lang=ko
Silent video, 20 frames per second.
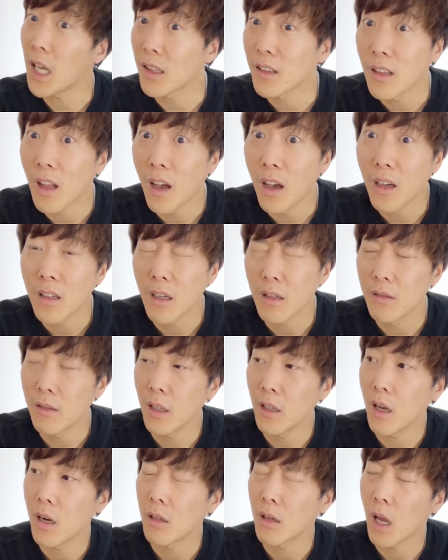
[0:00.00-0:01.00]
하지
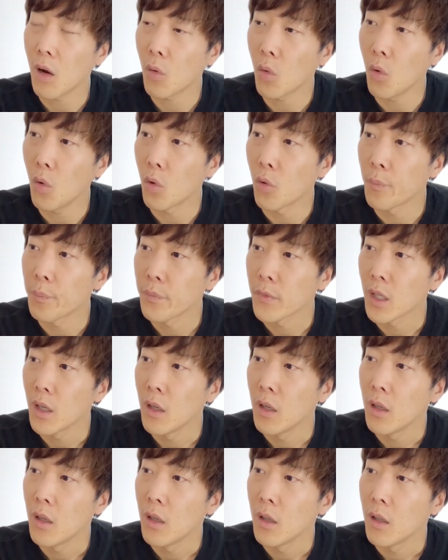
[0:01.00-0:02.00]
않나라는 생각을 하고
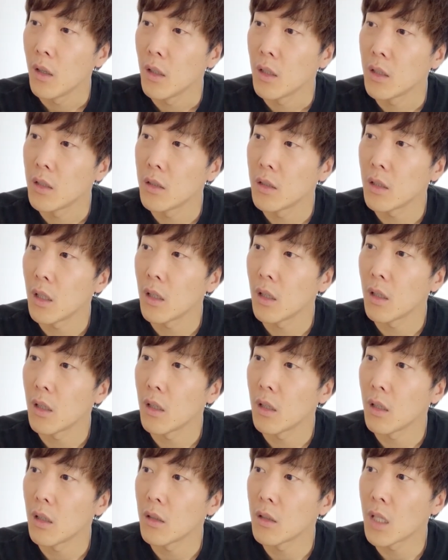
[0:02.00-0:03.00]

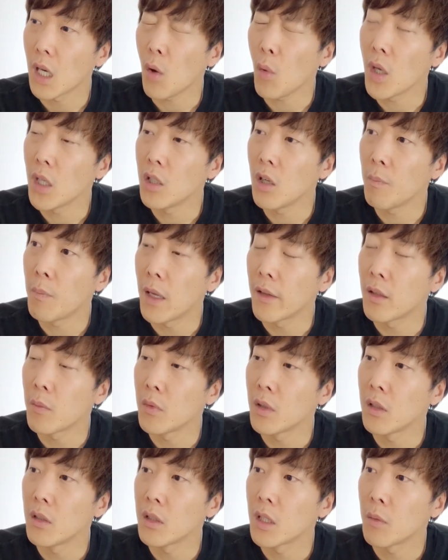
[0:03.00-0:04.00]
이제 제가 왜 이런
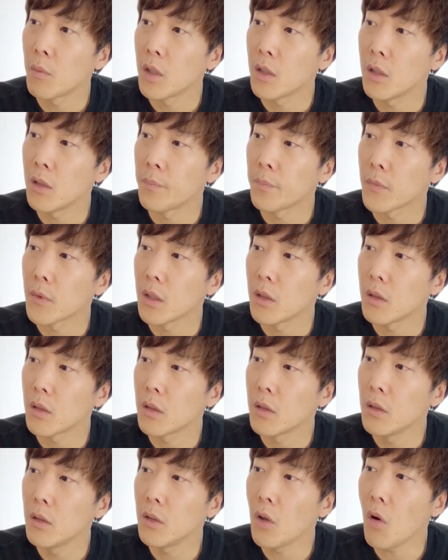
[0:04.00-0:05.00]
말씀을 드리냐면은
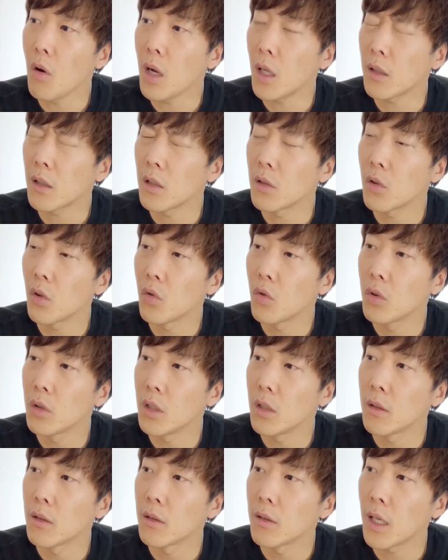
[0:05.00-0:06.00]
그 형 같은
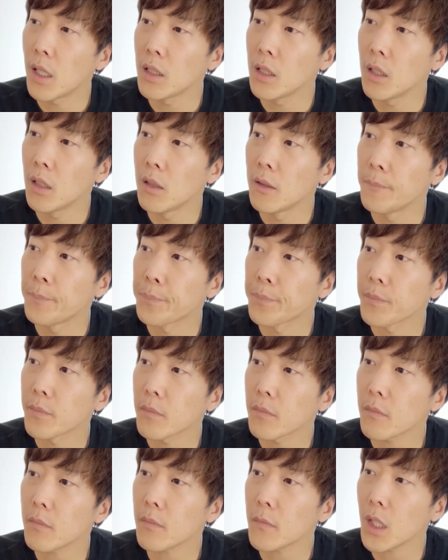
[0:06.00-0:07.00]
경우는 사실
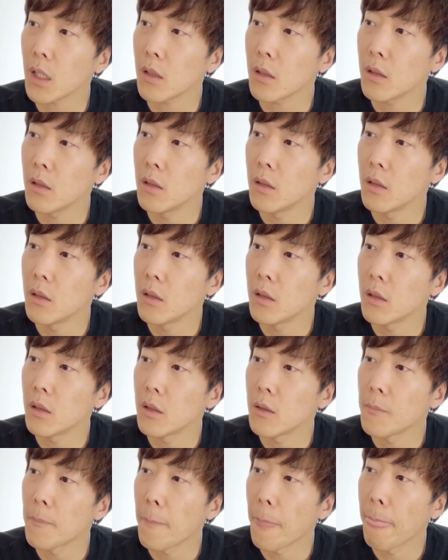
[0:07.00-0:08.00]

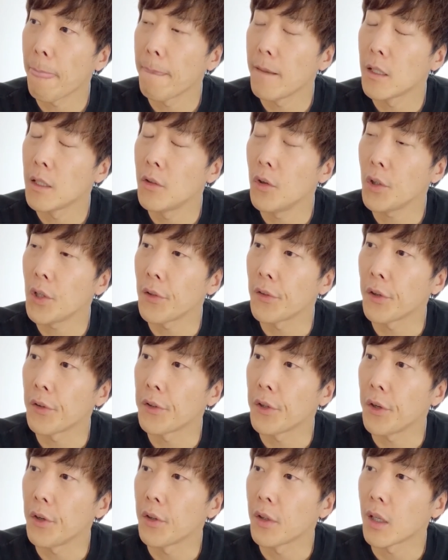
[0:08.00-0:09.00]
그 이런 게
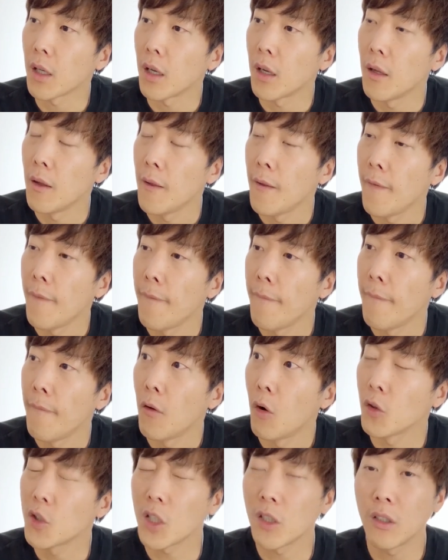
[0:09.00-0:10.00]
있었어요. 그러니까
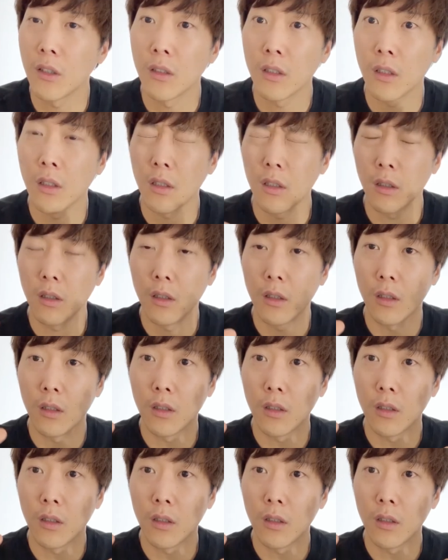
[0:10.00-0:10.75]
어쨌든